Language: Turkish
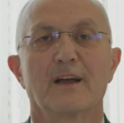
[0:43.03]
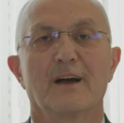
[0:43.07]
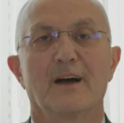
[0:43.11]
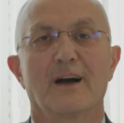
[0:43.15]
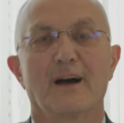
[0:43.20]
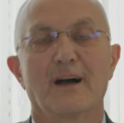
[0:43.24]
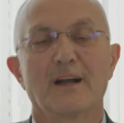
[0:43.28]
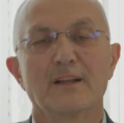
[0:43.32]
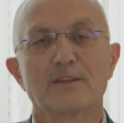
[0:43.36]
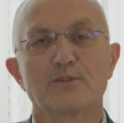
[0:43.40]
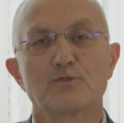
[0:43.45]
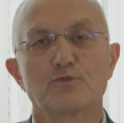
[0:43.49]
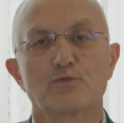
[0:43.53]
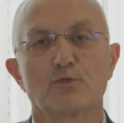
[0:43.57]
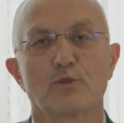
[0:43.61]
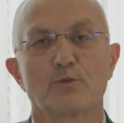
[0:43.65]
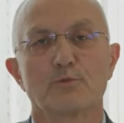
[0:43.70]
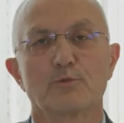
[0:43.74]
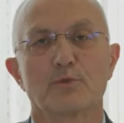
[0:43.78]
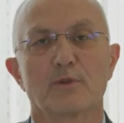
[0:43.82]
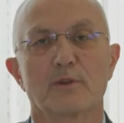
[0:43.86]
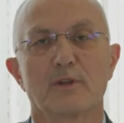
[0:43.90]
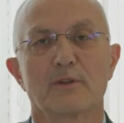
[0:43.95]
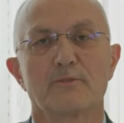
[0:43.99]
alt solunum
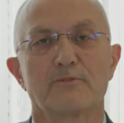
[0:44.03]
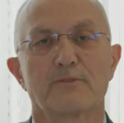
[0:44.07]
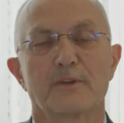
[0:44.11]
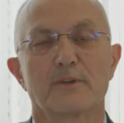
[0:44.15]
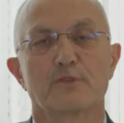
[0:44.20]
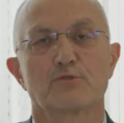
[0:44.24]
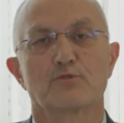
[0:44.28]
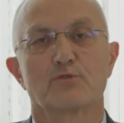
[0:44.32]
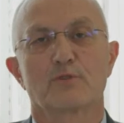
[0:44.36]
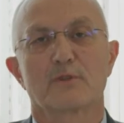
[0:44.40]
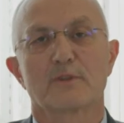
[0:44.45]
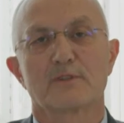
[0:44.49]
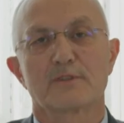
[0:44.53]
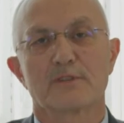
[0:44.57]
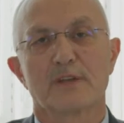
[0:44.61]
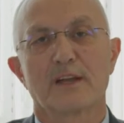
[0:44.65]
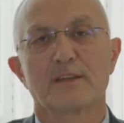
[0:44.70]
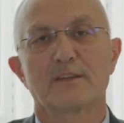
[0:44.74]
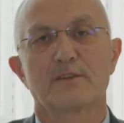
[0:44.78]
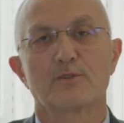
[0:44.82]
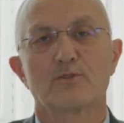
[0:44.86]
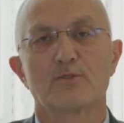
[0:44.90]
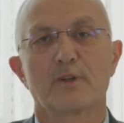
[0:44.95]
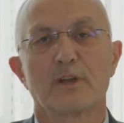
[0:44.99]
yolu enfeksiyonu
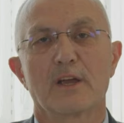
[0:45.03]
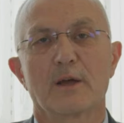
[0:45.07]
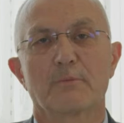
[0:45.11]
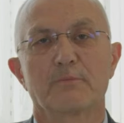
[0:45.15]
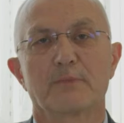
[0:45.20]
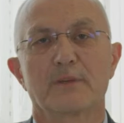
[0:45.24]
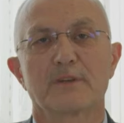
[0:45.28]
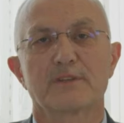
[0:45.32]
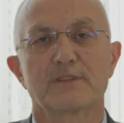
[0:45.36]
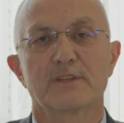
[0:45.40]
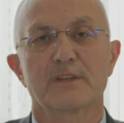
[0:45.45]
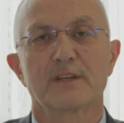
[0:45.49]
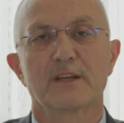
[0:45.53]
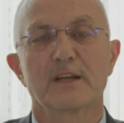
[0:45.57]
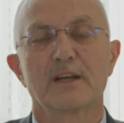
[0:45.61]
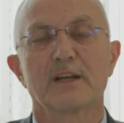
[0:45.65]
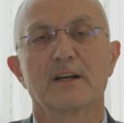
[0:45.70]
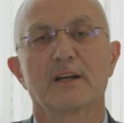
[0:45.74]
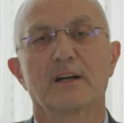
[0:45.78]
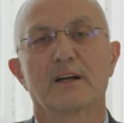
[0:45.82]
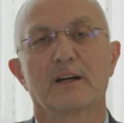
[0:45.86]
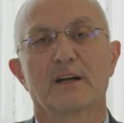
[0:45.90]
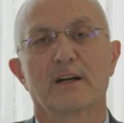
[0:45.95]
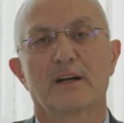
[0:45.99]
zatürre yapmasıyla
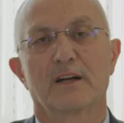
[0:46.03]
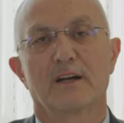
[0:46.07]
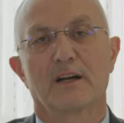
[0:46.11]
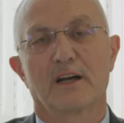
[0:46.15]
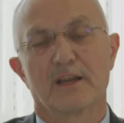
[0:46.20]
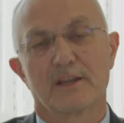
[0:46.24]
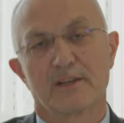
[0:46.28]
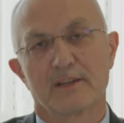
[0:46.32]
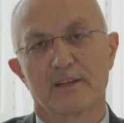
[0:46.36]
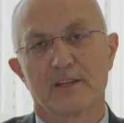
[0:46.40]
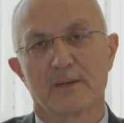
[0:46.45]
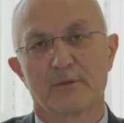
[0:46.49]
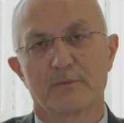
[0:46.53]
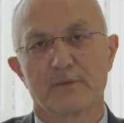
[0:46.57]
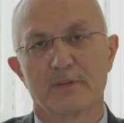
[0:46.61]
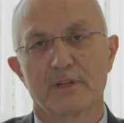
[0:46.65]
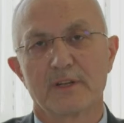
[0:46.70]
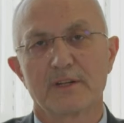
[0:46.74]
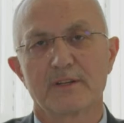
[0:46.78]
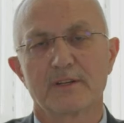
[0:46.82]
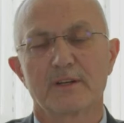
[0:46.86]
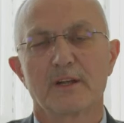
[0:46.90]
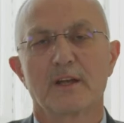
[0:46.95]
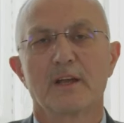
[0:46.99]

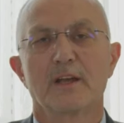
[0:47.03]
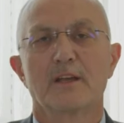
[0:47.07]
ayrılabilir.